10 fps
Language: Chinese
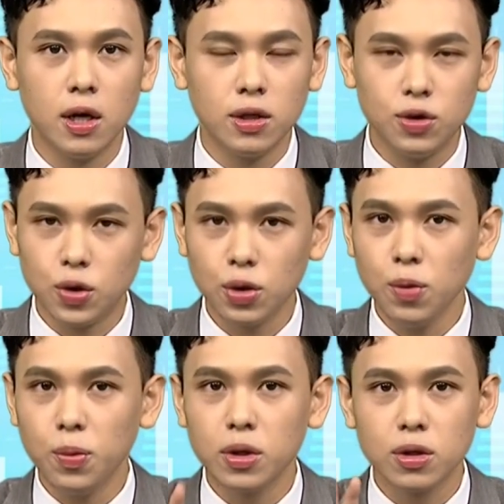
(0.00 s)
你绝对
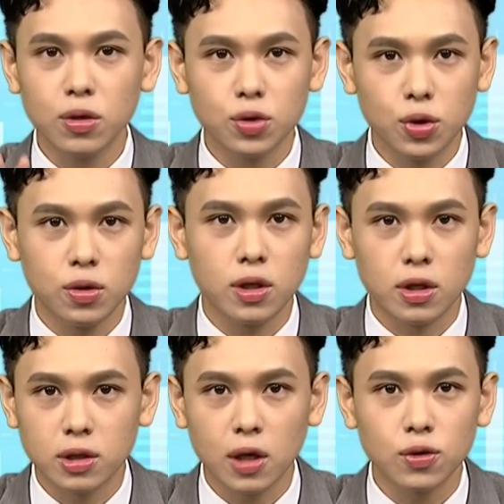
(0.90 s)
不能用去年
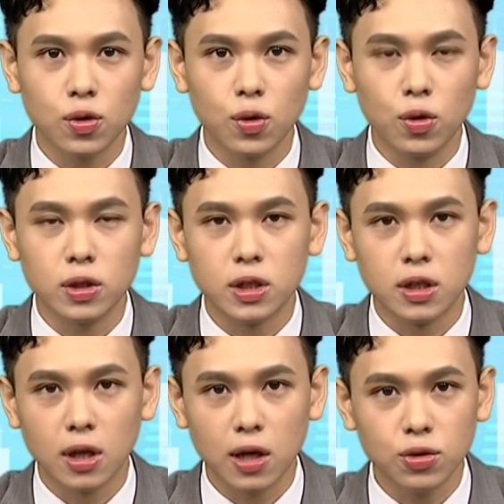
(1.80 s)
的操作逻辑
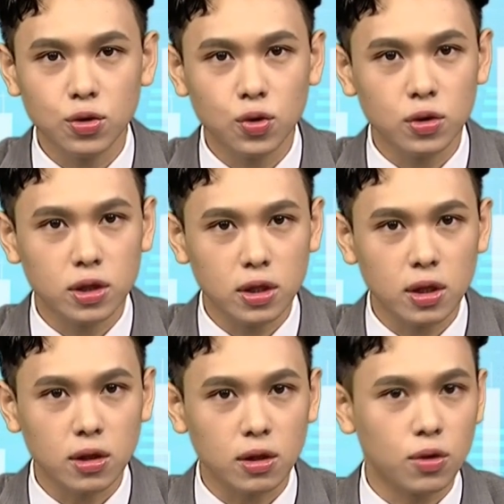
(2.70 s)
来去做今
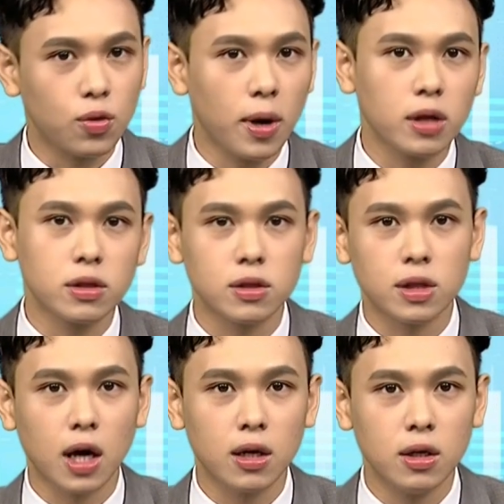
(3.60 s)
年的股票市
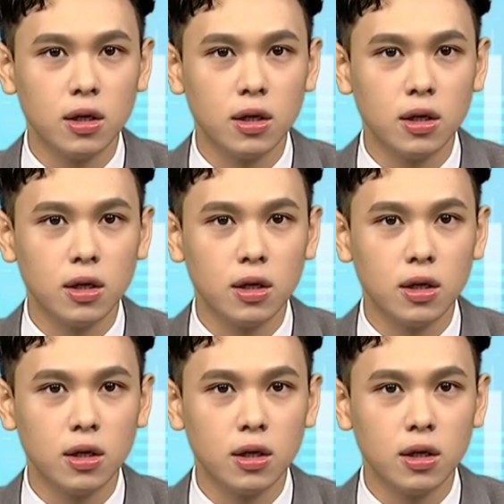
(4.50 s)
场。